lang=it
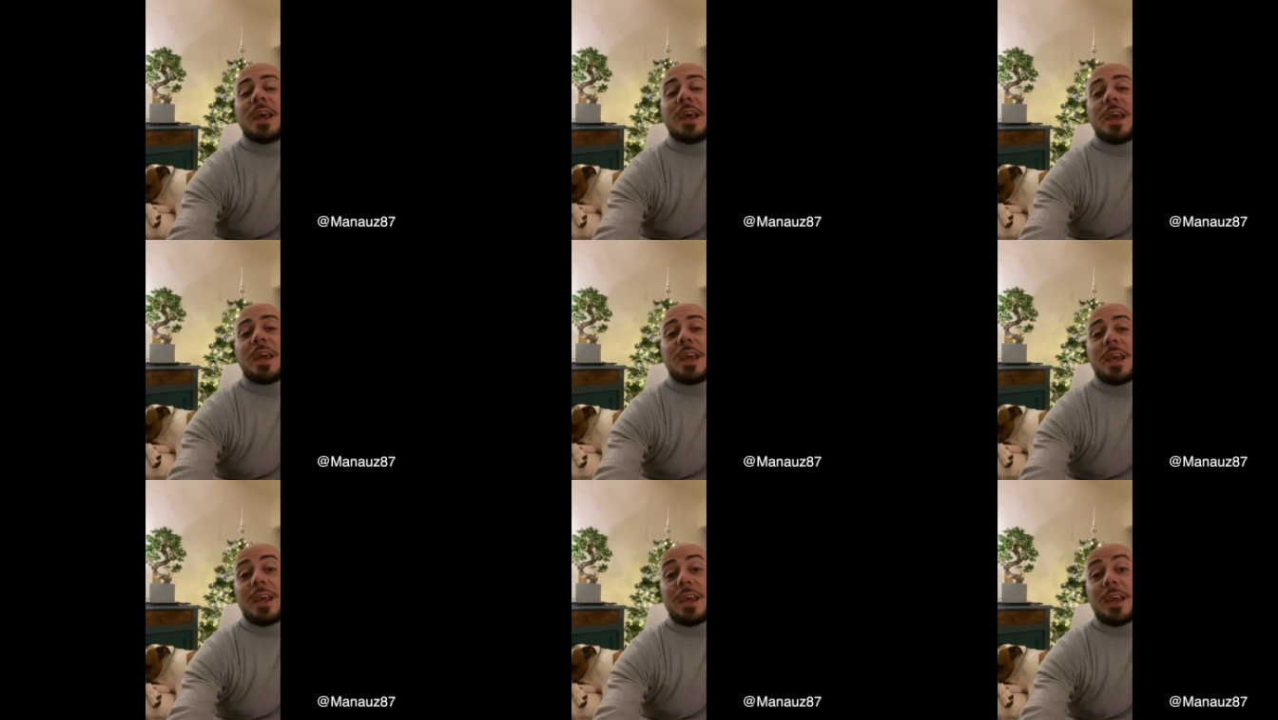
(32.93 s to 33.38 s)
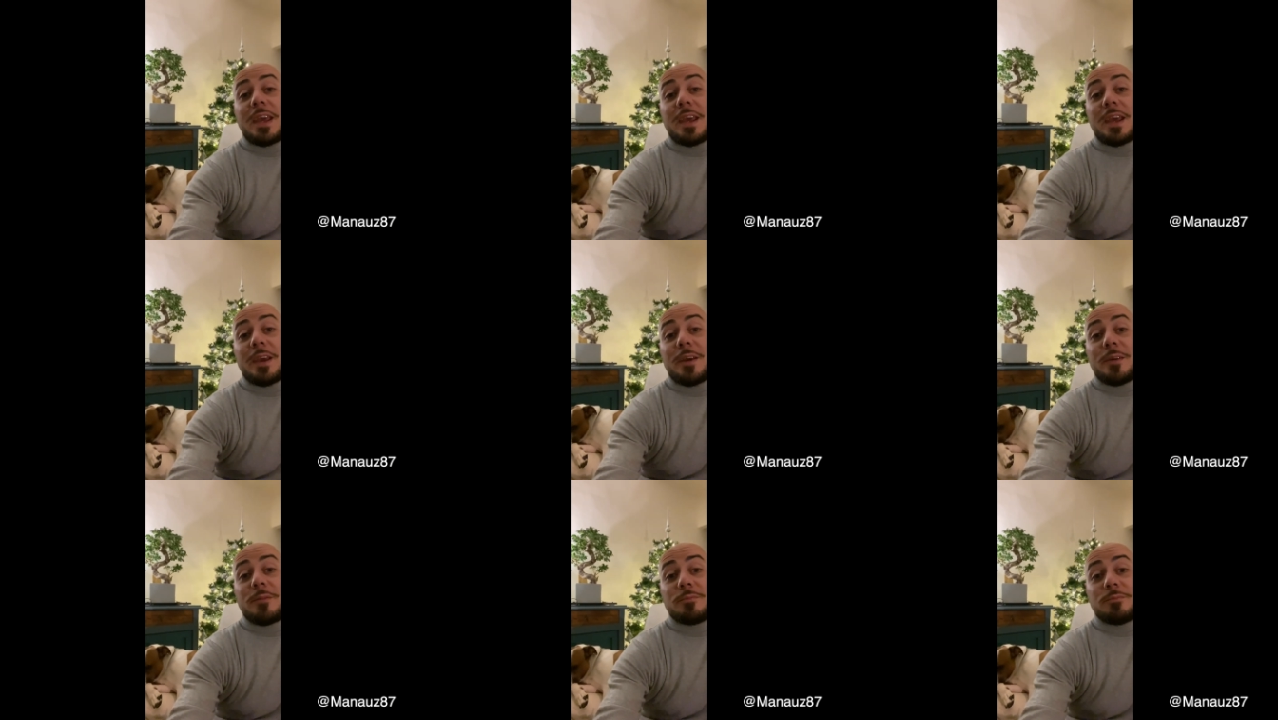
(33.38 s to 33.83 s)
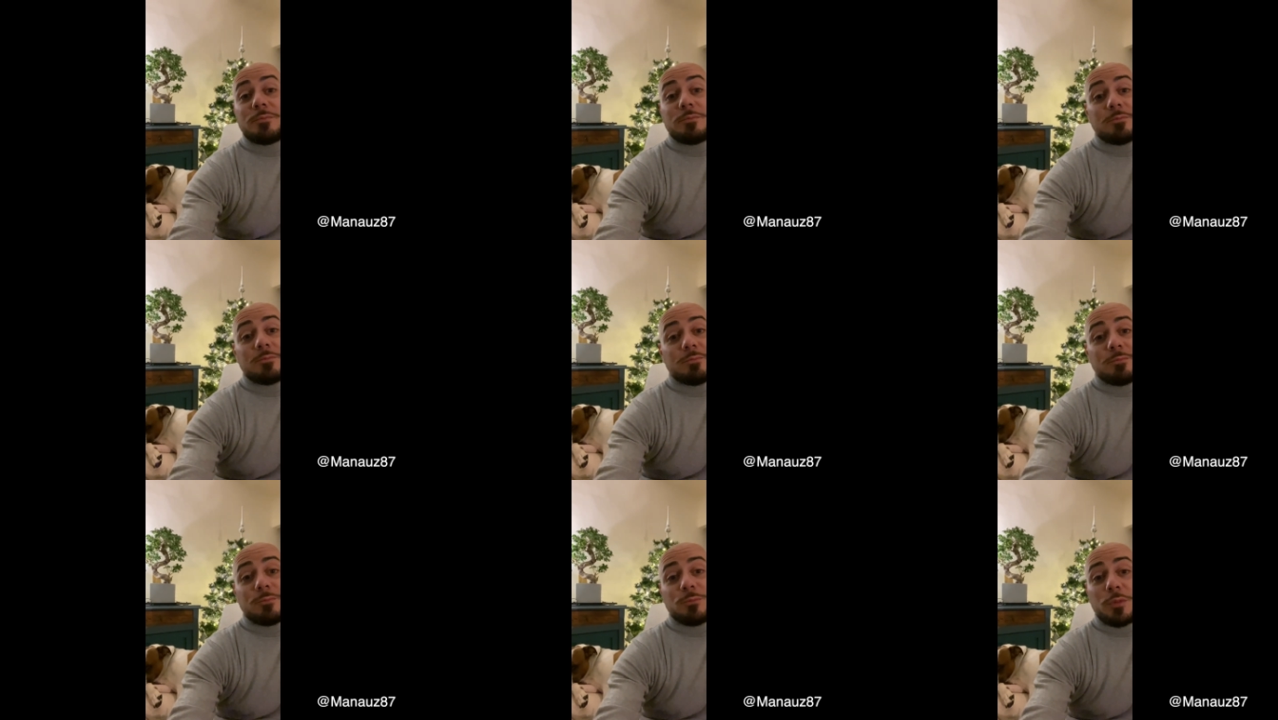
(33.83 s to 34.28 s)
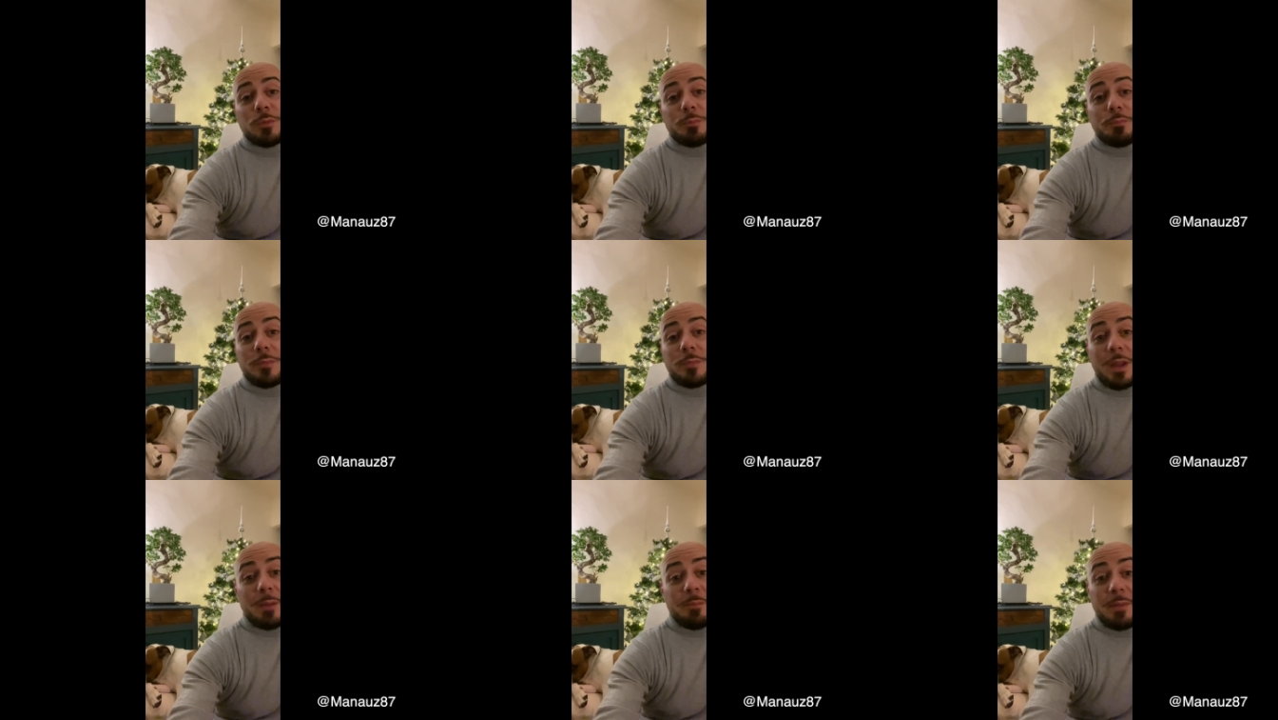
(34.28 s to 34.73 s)
e
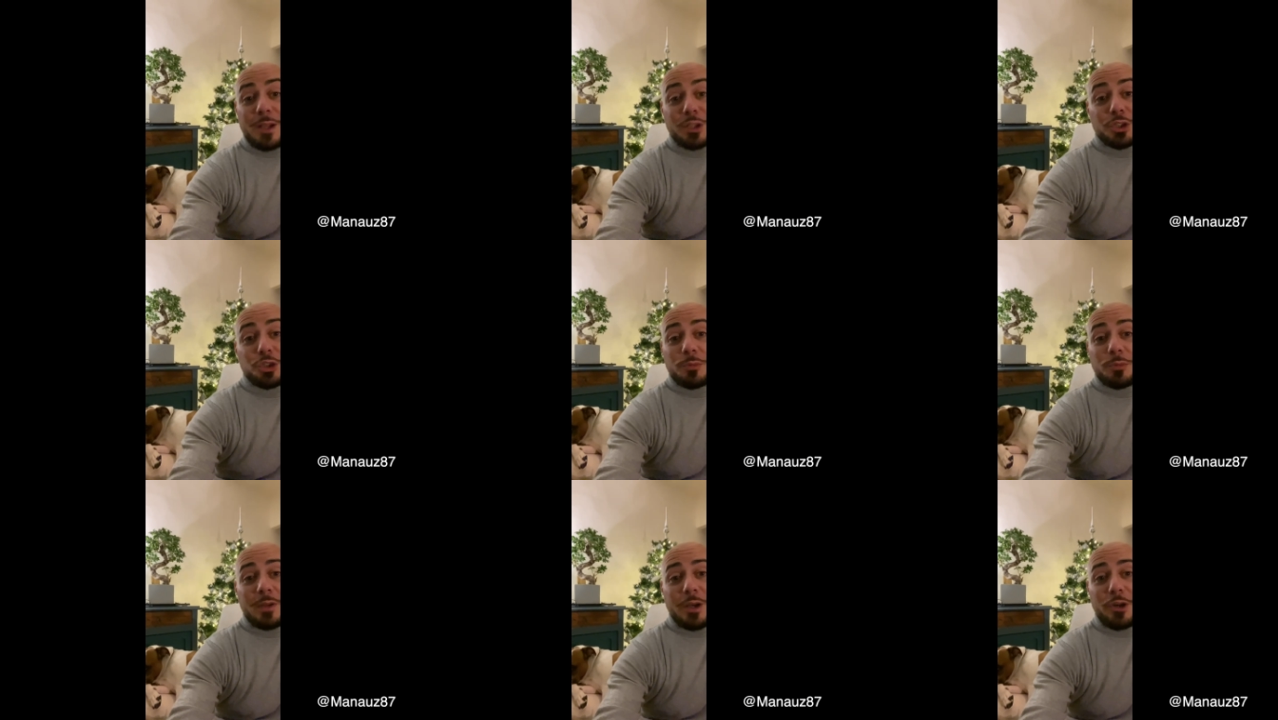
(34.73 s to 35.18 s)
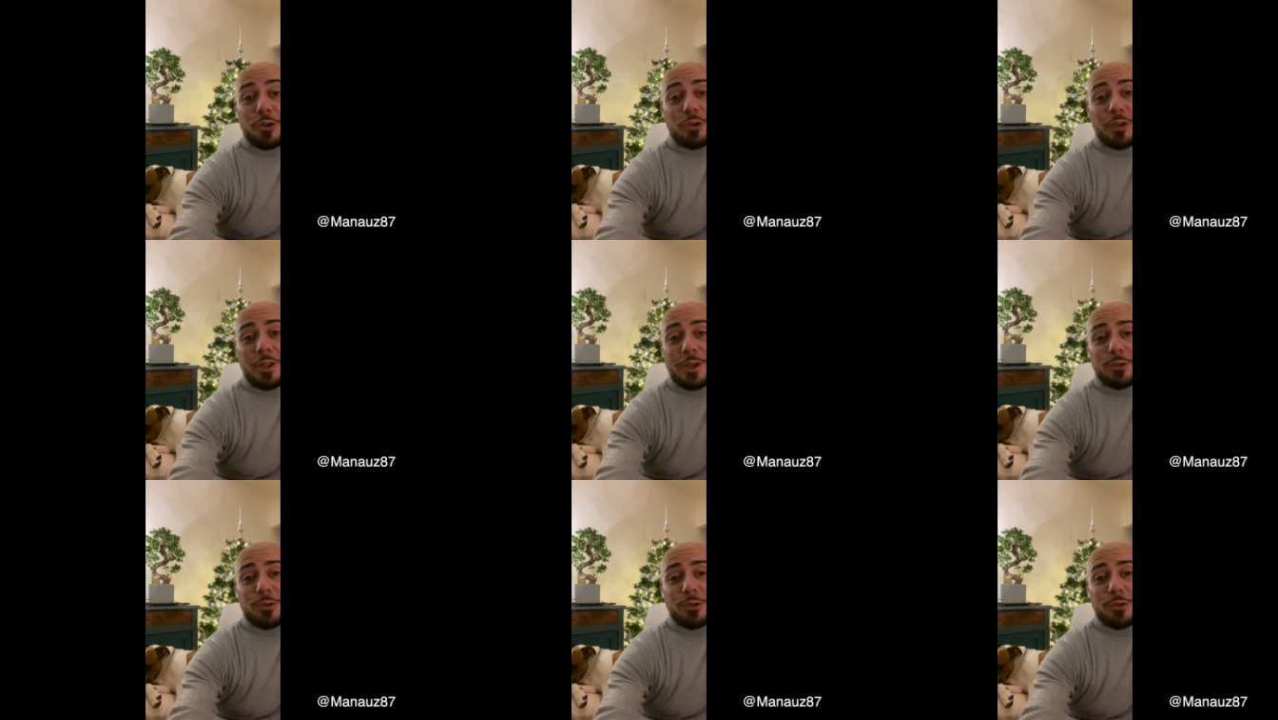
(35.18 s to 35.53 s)
un abbraccio bianco-nero